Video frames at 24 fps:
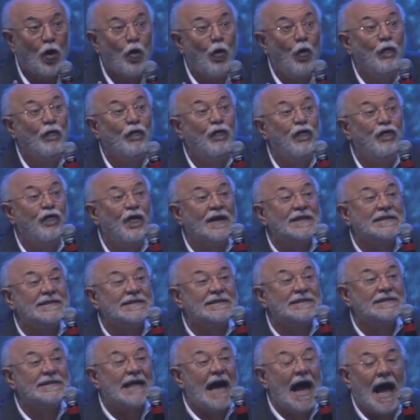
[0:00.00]

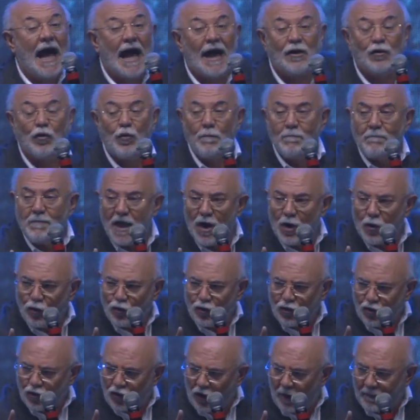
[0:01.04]
confessar o
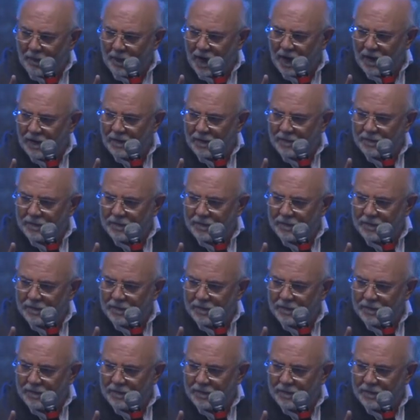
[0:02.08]
meu nome,